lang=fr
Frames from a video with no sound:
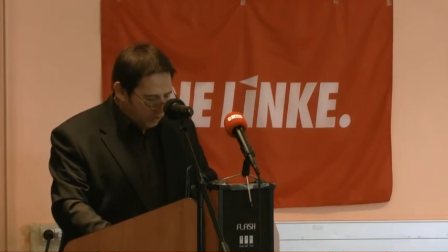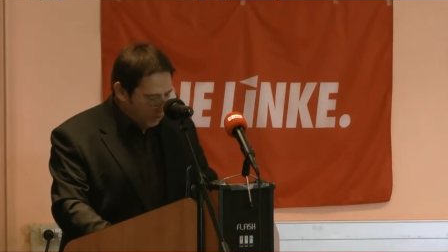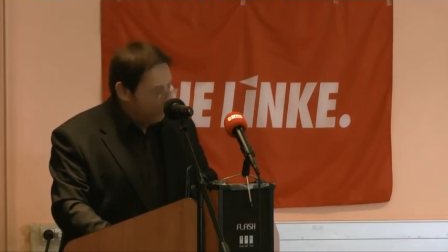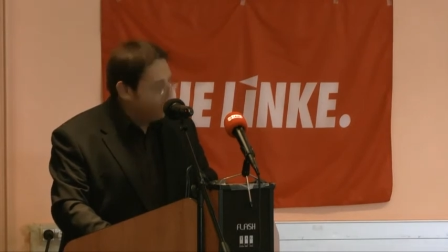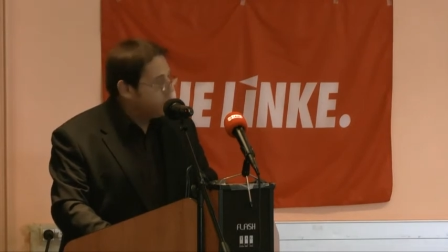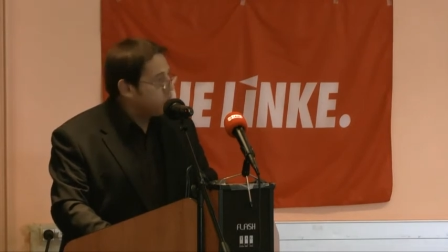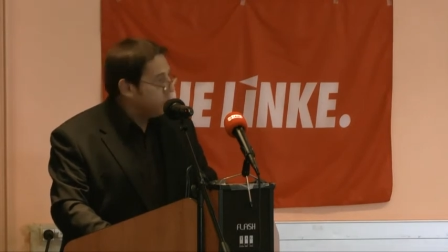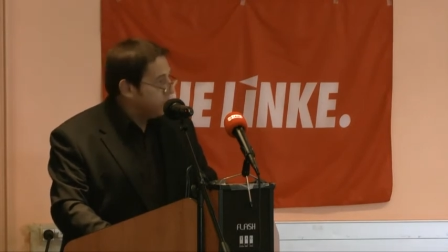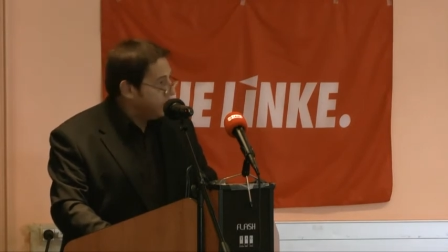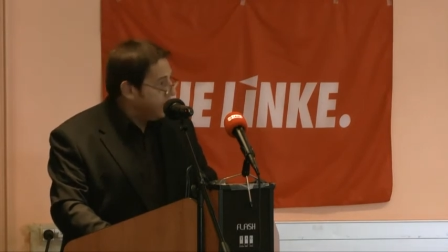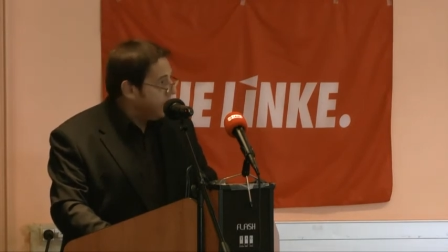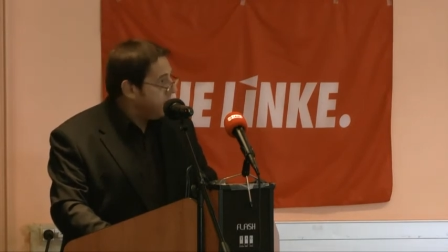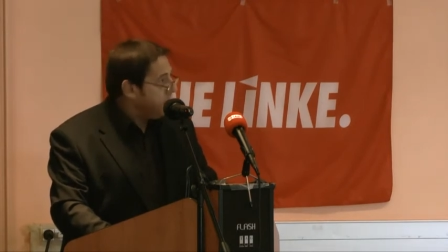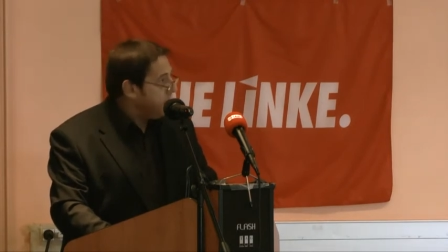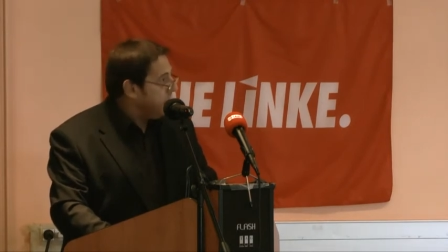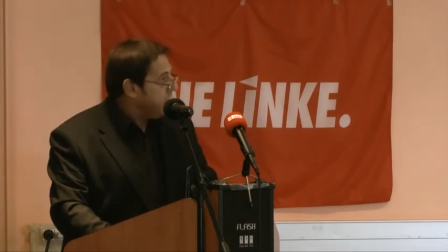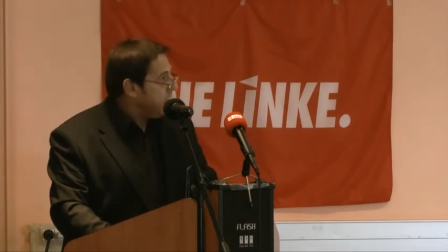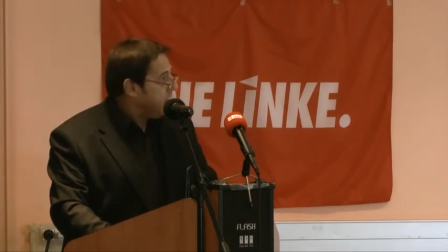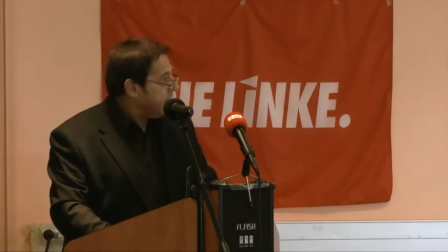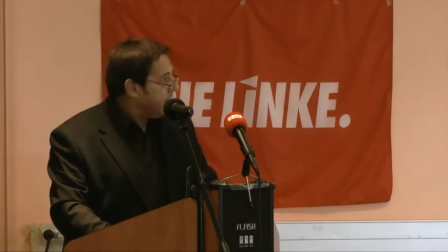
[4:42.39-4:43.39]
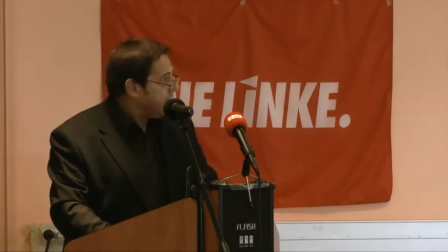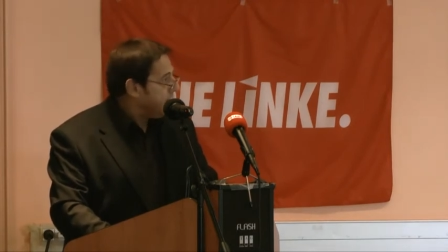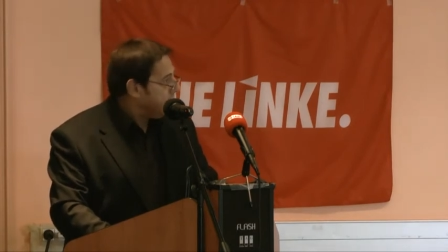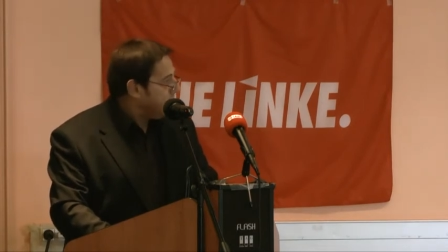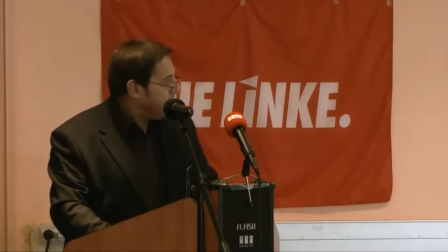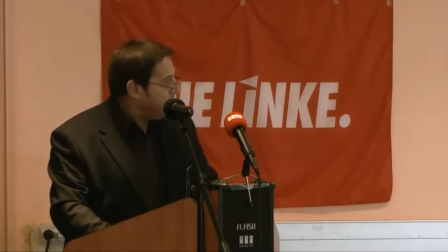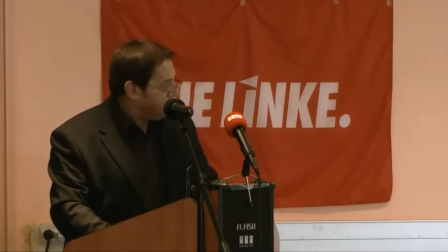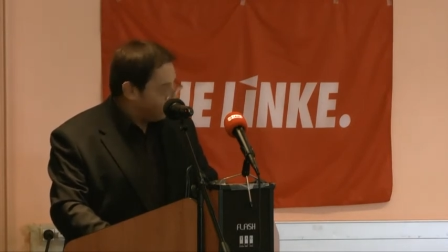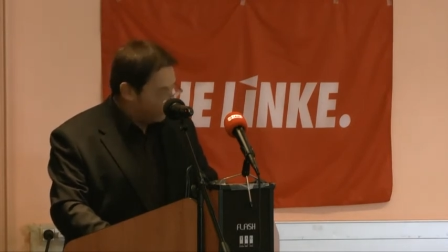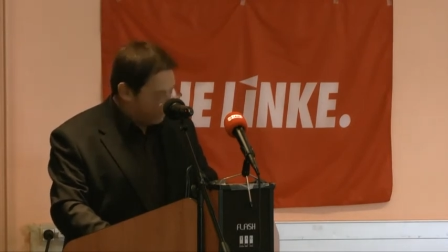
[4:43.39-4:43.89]
que son ennemi est la
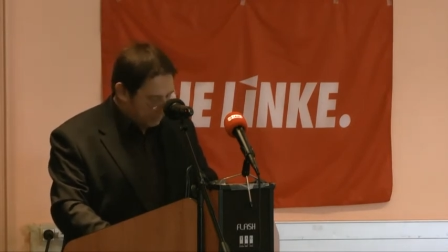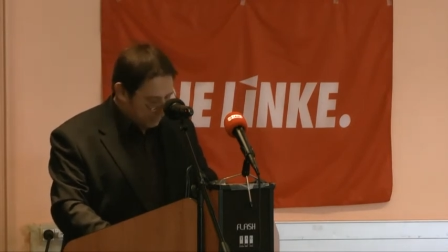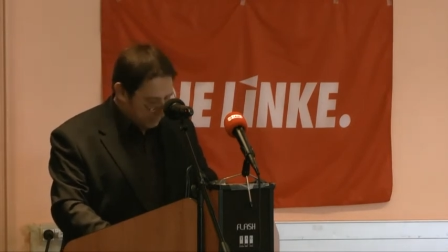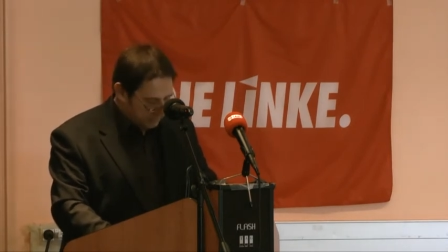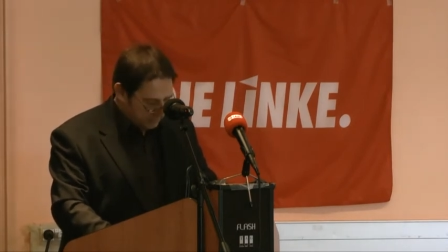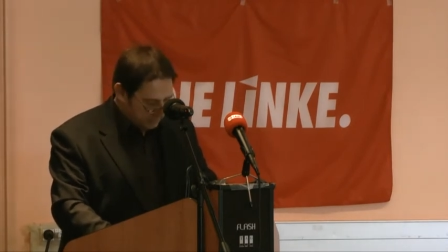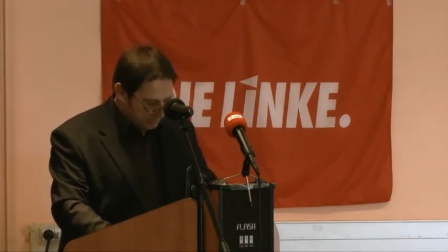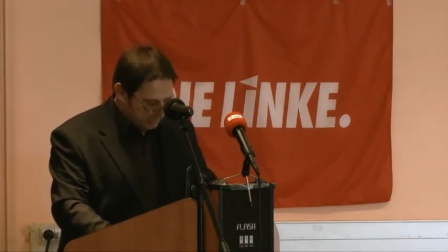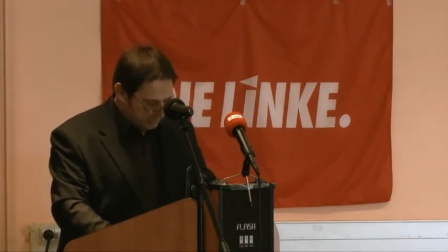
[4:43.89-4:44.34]
finance.